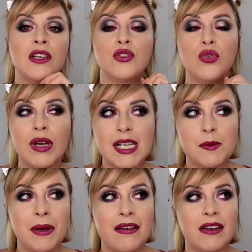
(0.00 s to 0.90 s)
Druga
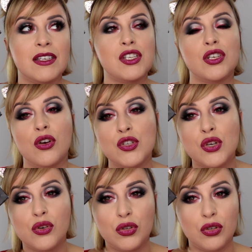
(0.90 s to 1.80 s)
sprawa, jeśli
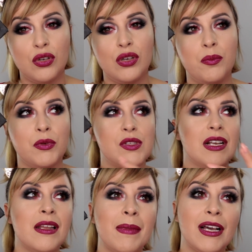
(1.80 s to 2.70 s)
chodzi o e, pod
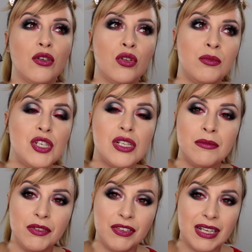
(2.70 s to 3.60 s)
względem
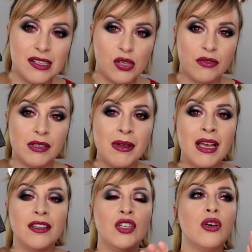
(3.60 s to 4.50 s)
ekonomicznym i finansowym,
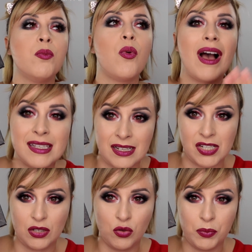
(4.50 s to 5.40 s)
nie opłaca
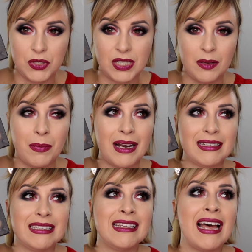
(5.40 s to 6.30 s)
się kupić tej
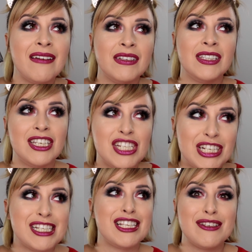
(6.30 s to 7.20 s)
palety nawet
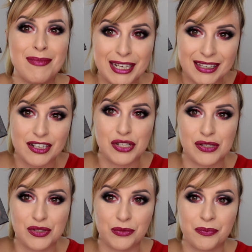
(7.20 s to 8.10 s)
jeśli jesteś
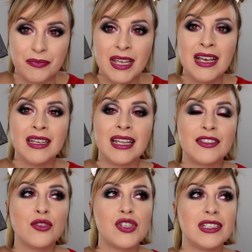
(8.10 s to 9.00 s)
makijażystą.
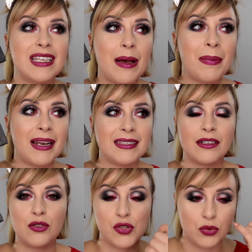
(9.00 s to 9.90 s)
Dlatego, że ta
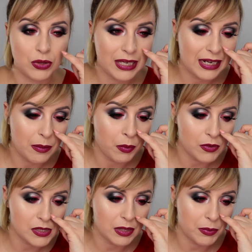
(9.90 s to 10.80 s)
paleta kosztuje na
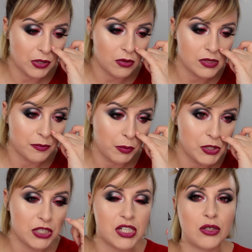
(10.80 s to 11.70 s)
polskie pieniądze po
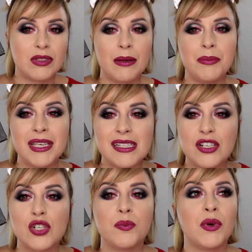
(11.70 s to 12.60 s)
przeliczeniu tam
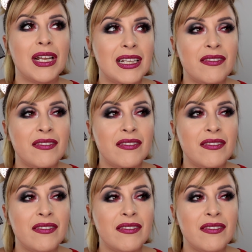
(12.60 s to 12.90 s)
500 czy ponad